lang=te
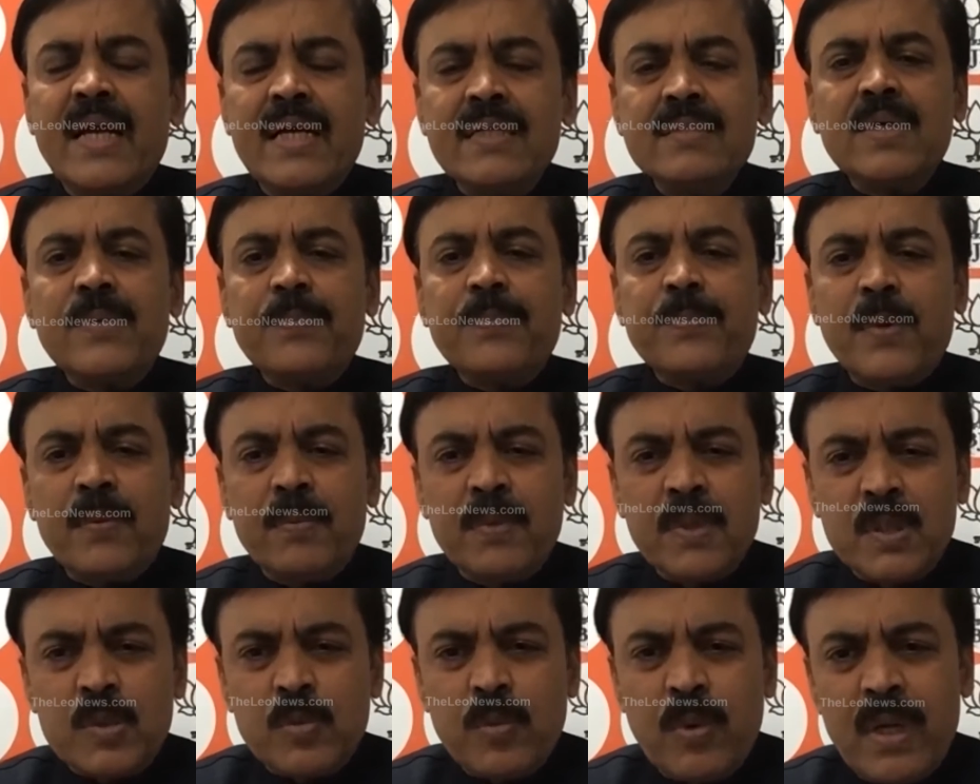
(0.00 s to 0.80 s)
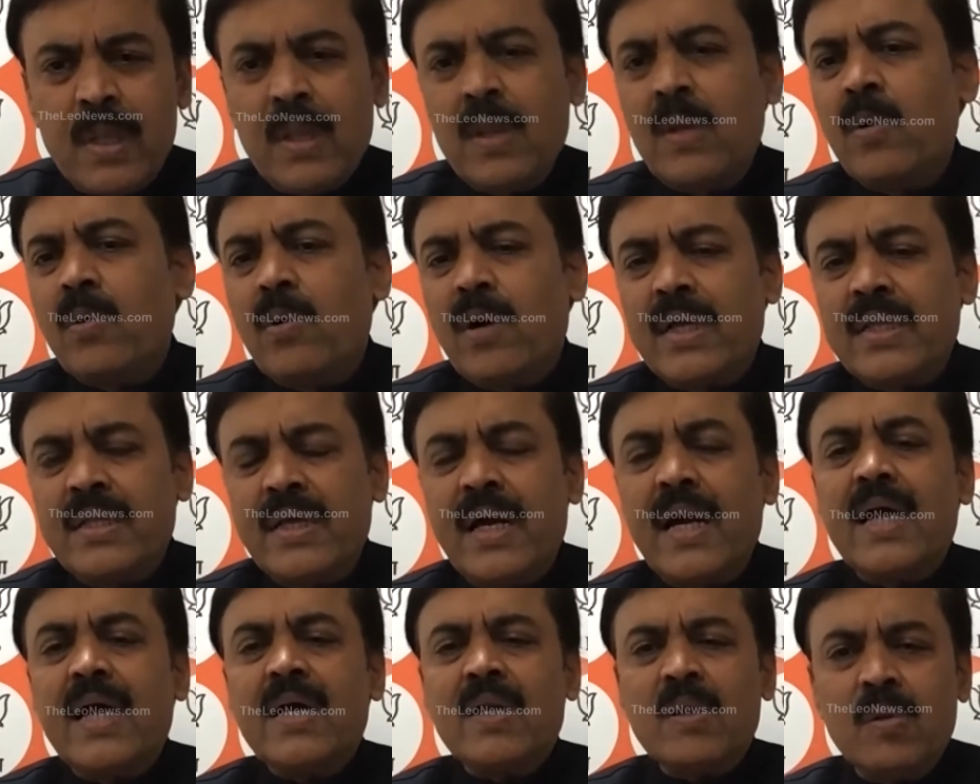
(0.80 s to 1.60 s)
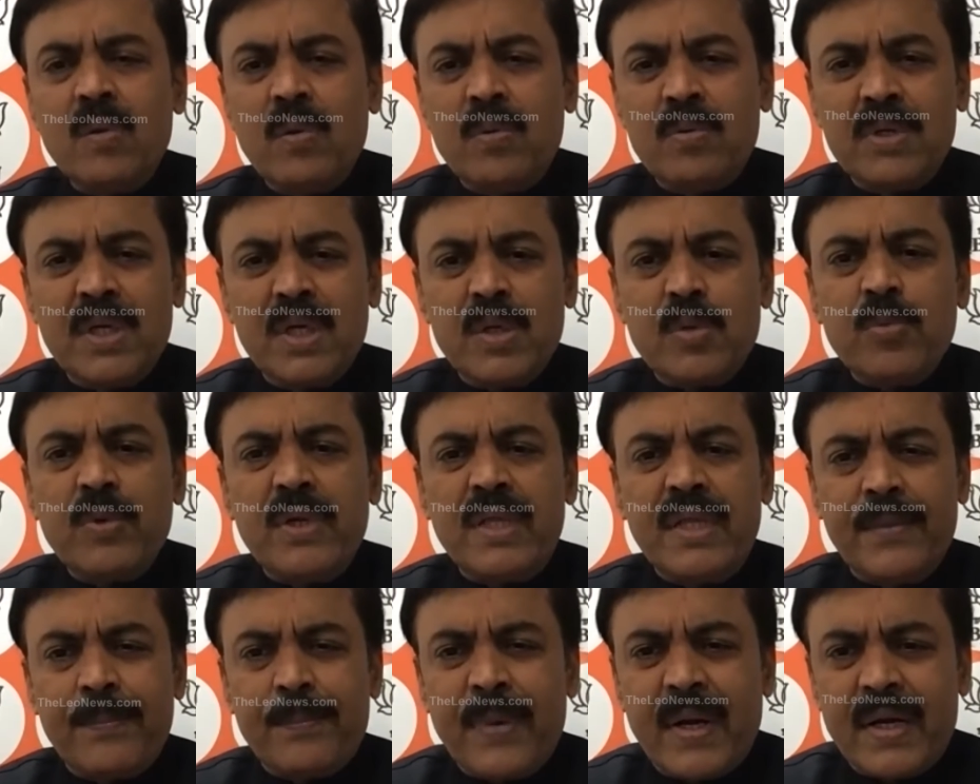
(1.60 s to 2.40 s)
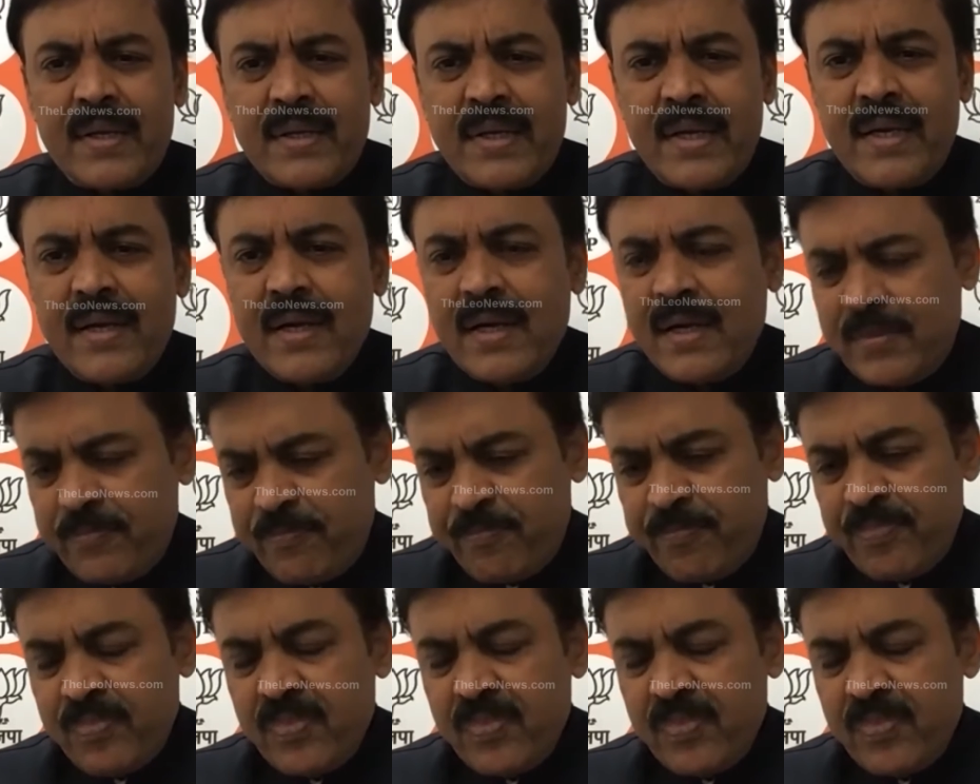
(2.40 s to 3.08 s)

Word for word: కేంద్ర ప్రభుత్వాల్లో అధికారంలో ఉన్నటువంటి పార్టీగా